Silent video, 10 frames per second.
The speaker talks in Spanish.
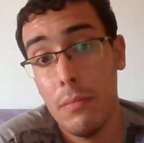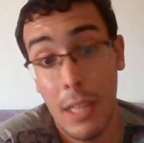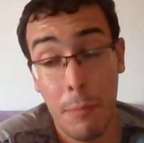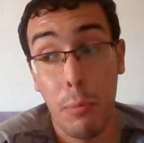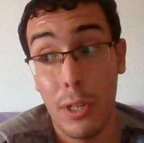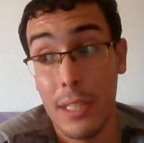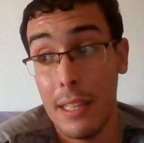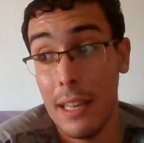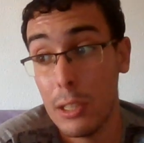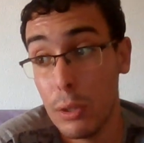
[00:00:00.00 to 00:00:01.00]
Después de
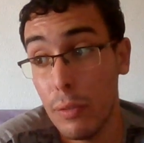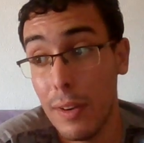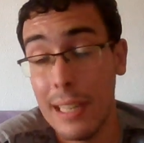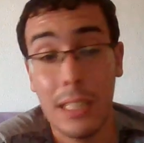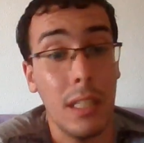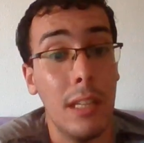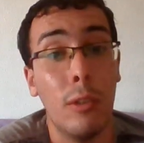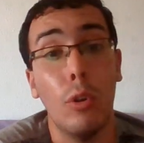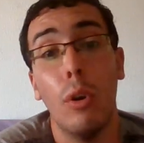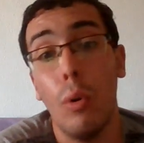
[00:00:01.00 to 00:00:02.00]
The Last of Us y
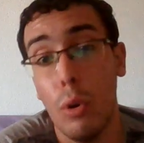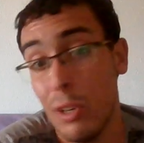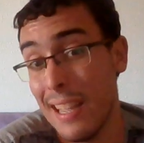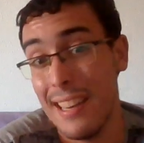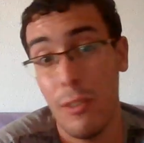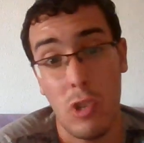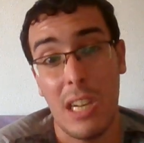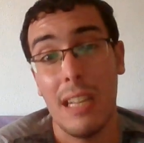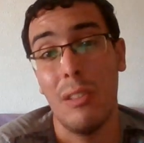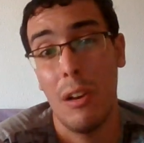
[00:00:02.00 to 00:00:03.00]
todos los juegos que han ido
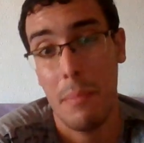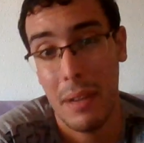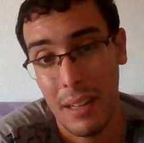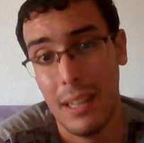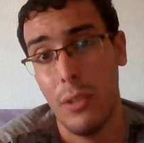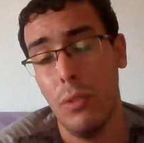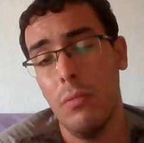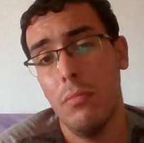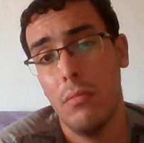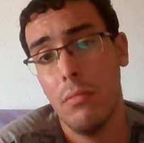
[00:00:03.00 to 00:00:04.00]
sacando al mercado.